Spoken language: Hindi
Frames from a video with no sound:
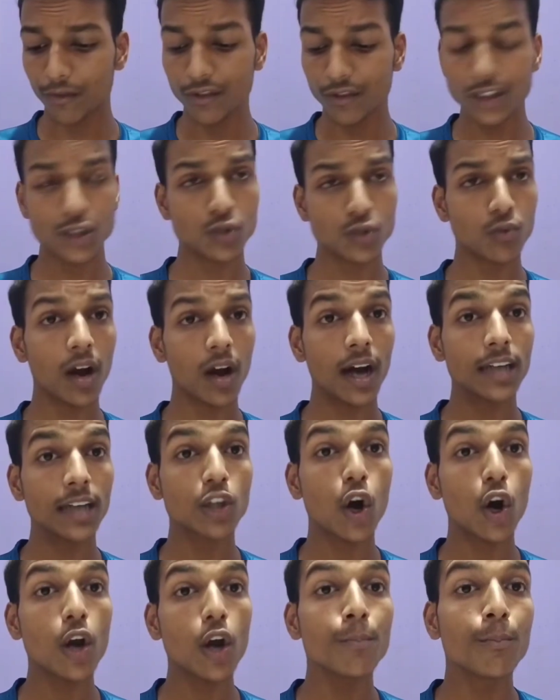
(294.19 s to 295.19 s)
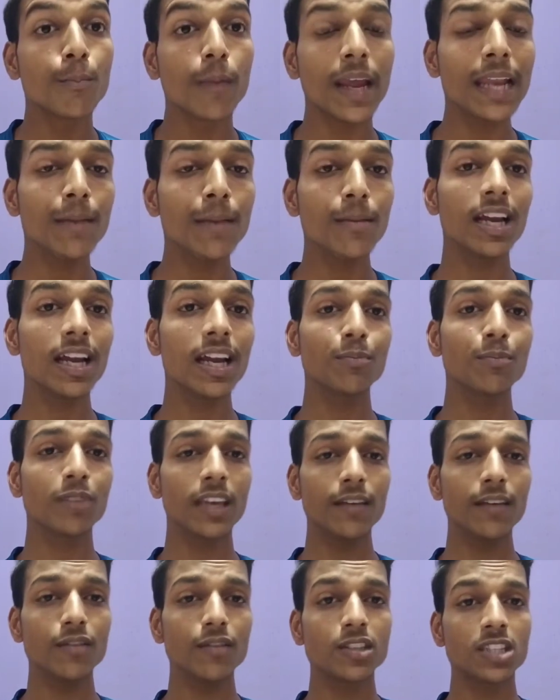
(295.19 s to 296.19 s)
विश्वास और मेल मिलाप
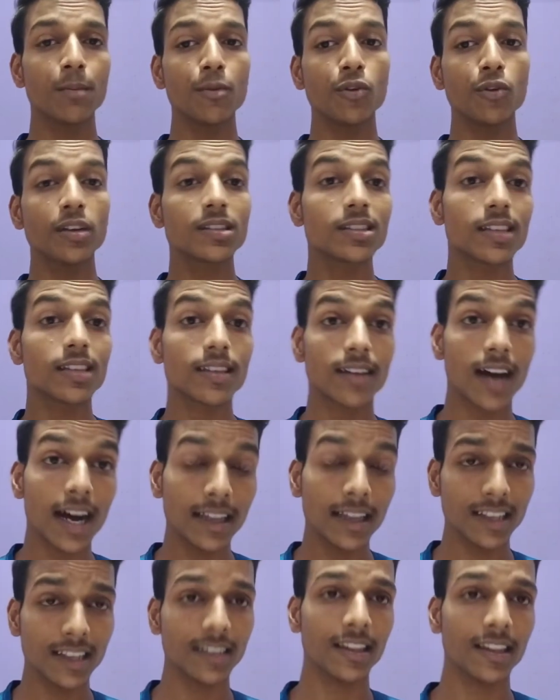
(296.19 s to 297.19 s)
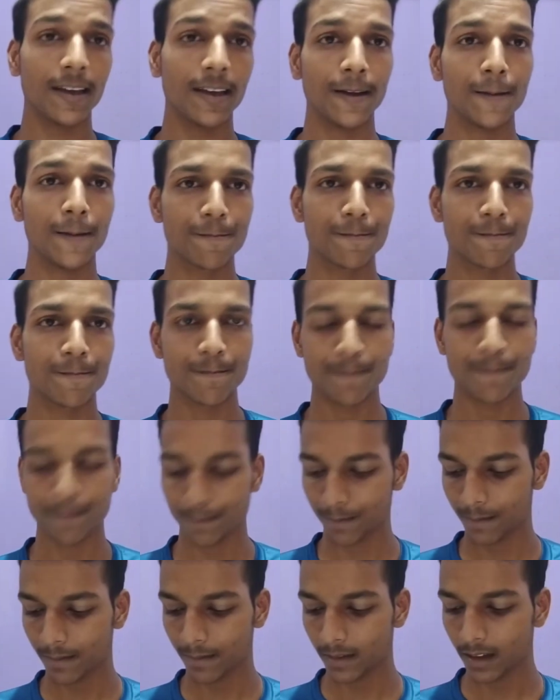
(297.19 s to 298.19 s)
के विषय में उन्हें सिखाते थे
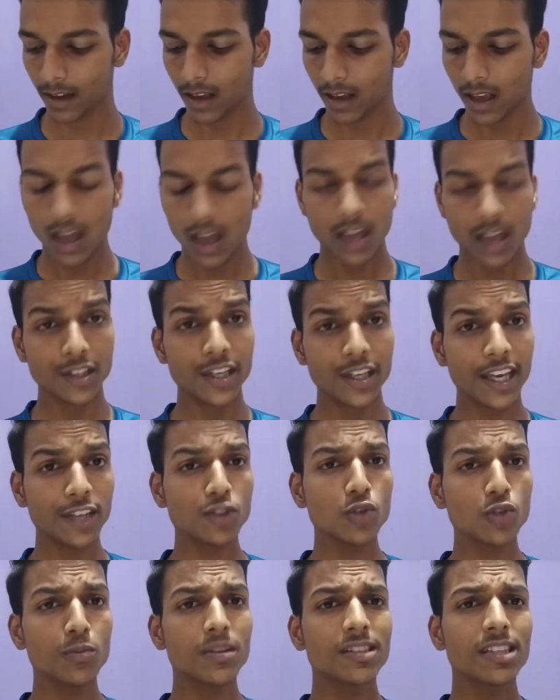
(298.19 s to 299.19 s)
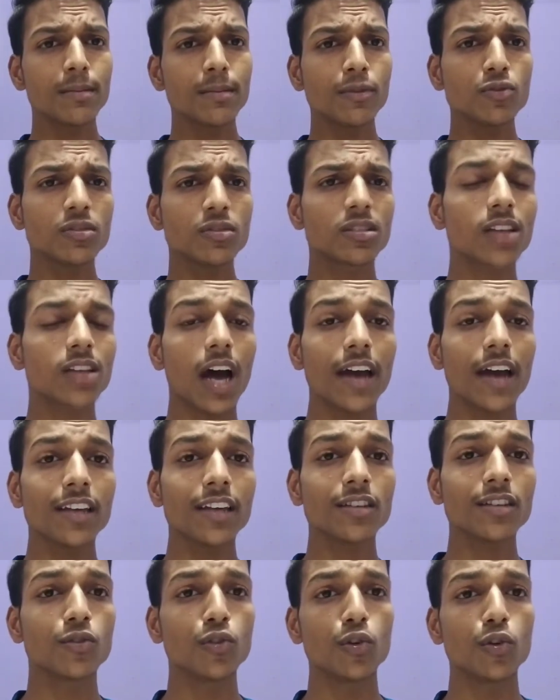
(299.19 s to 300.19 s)
यीशु मसीह में उन सारे
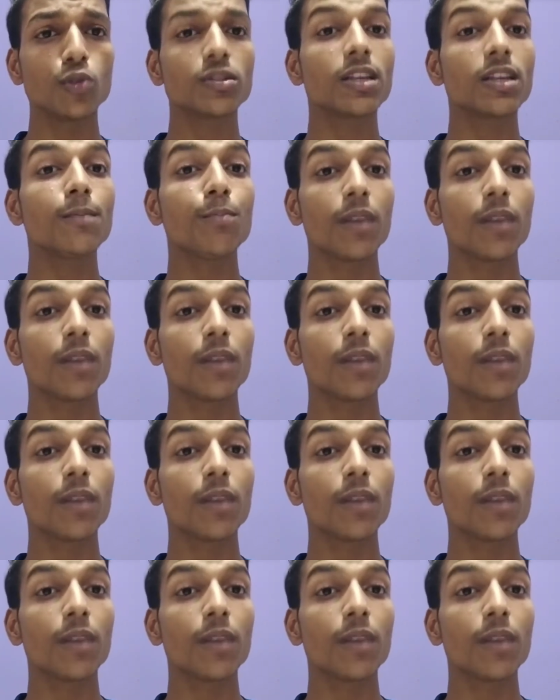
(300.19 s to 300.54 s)
गुणों से